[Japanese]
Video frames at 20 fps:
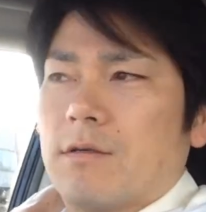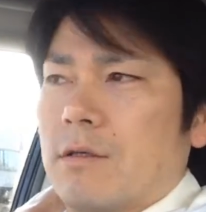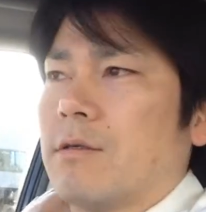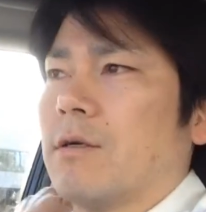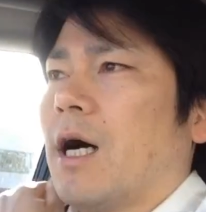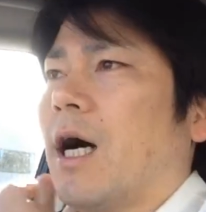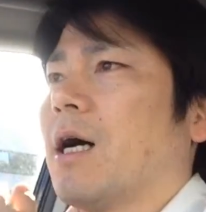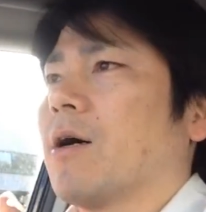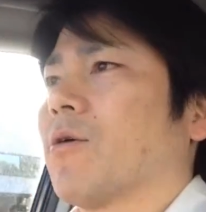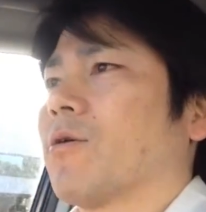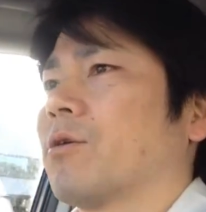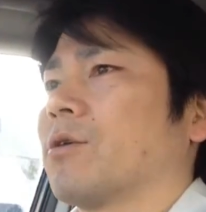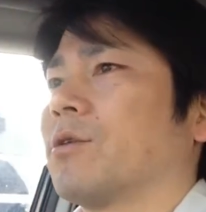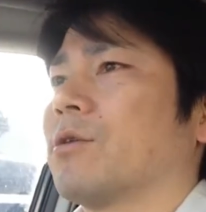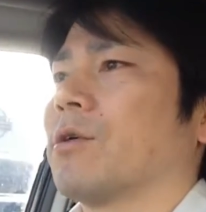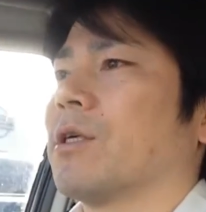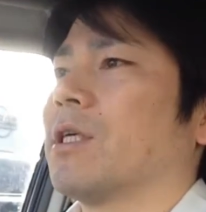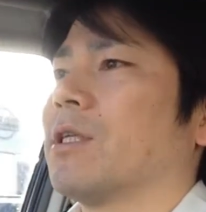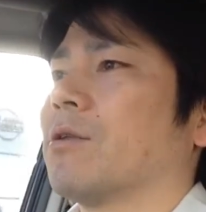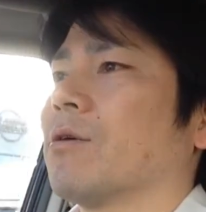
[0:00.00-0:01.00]
うん、ああこの
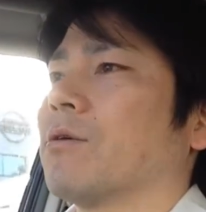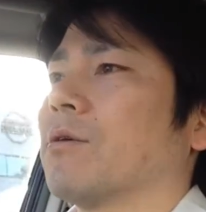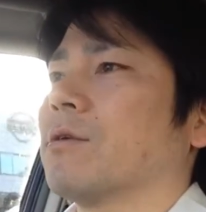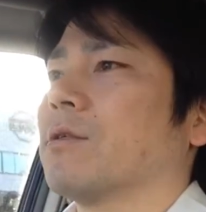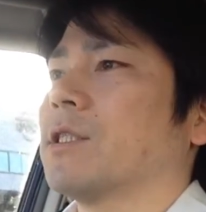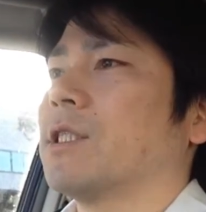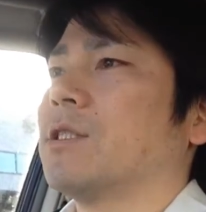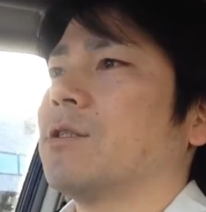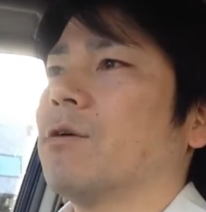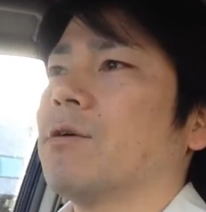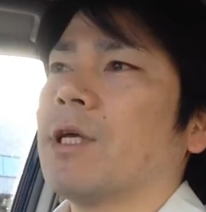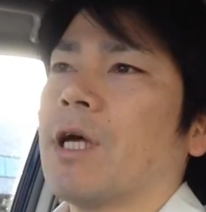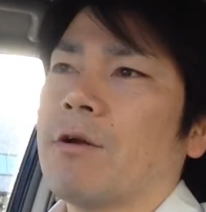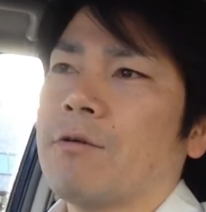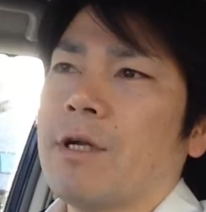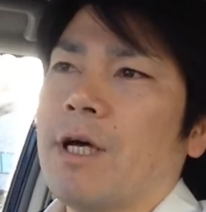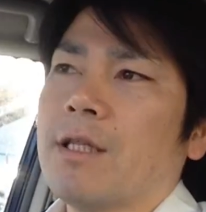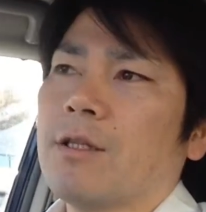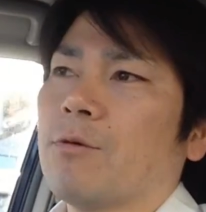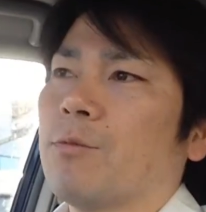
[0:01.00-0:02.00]
人きっとしんどいんや
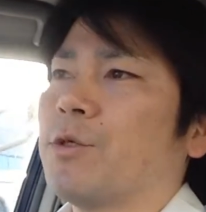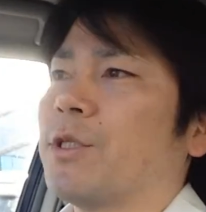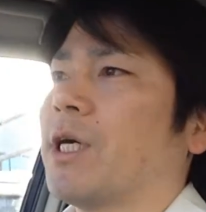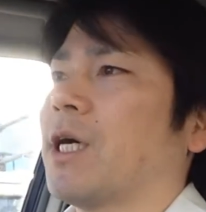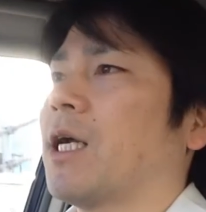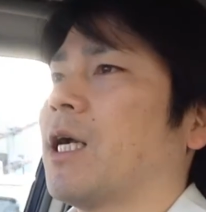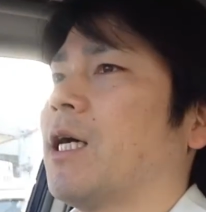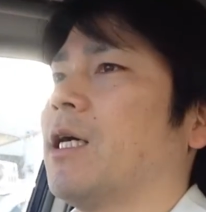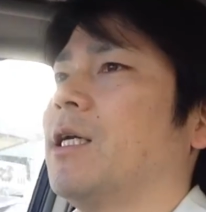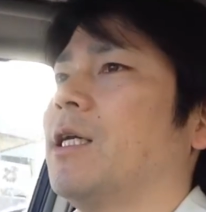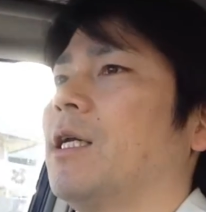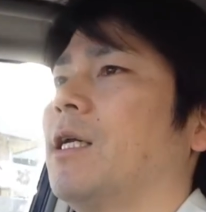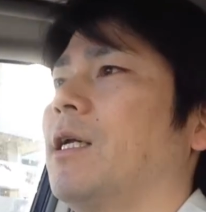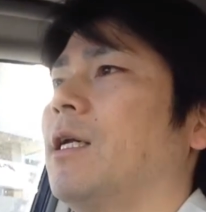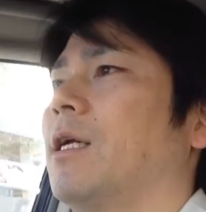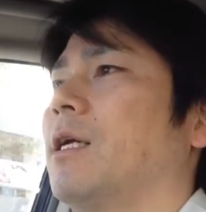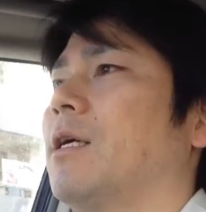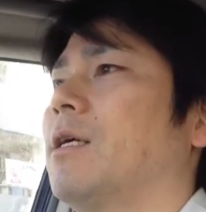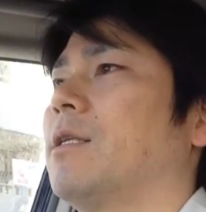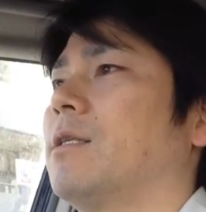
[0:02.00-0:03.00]
ろなと思いながら
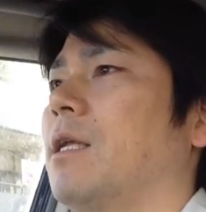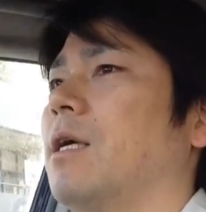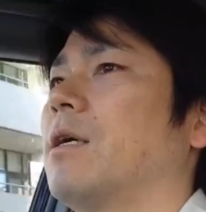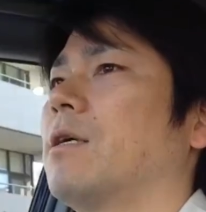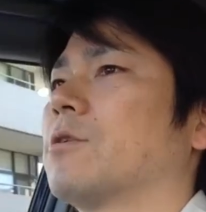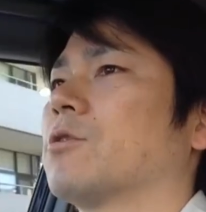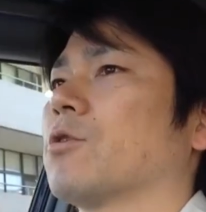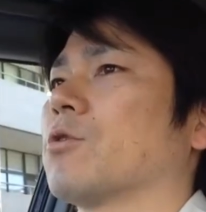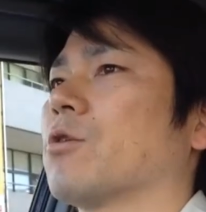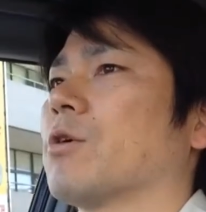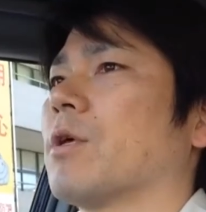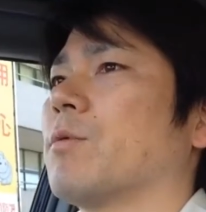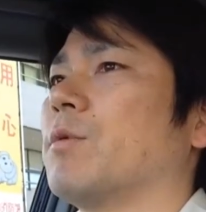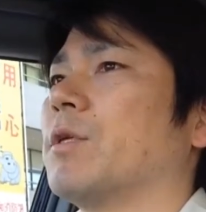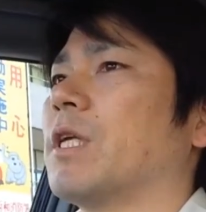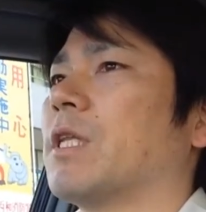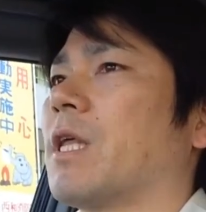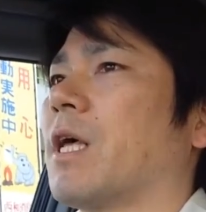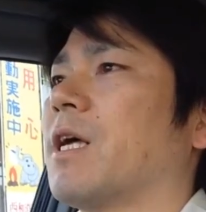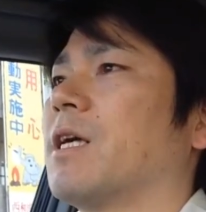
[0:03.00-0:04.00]
ね外で
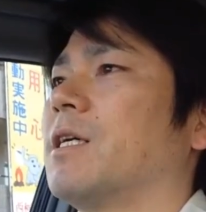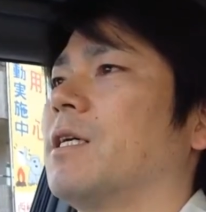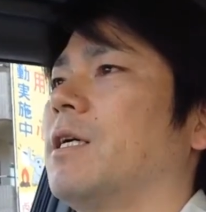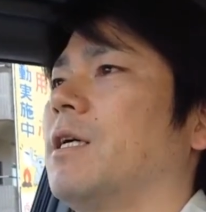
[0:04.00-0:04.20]
見てて